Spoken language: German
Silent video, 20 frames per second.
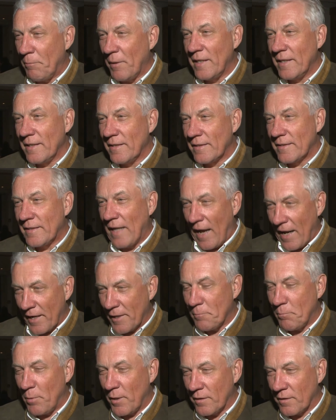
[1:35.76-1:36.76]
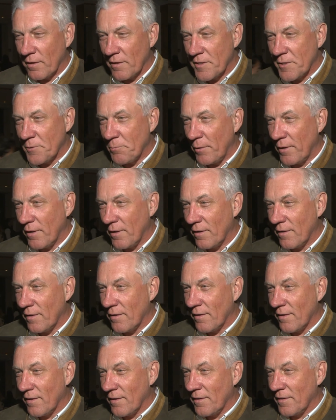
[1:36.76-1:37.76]
bin dankbar, dass wir
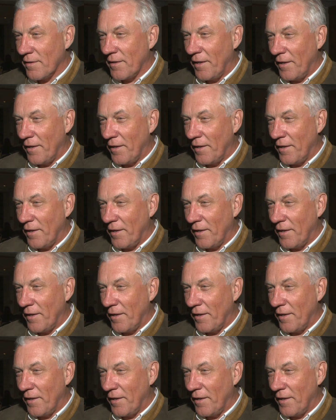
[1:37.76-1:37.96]
äh,